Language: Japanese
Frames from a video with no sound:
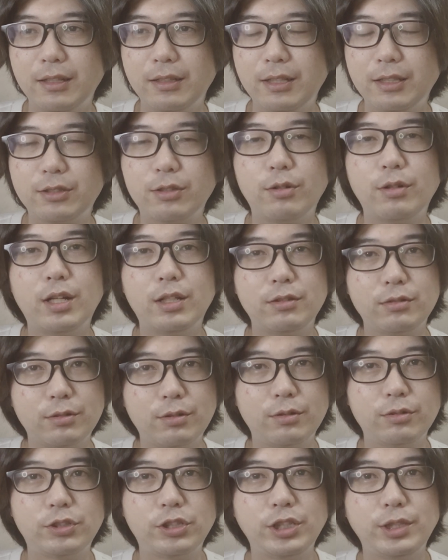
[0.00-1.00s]
で、その後
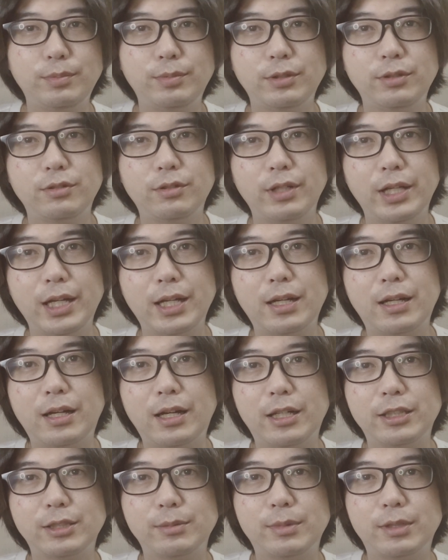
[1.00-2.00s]
そのじぶんの絵から
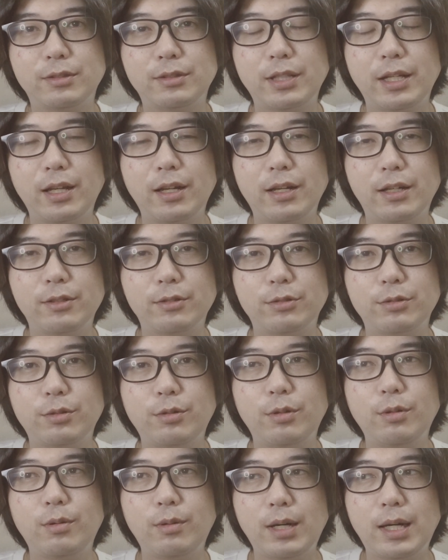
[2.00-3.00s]
始まる展開のと
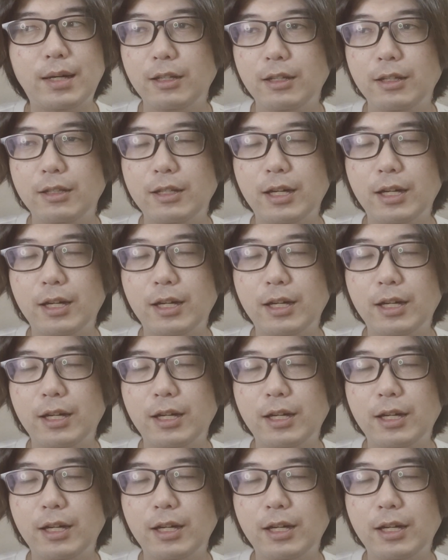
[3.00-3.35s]
ころは、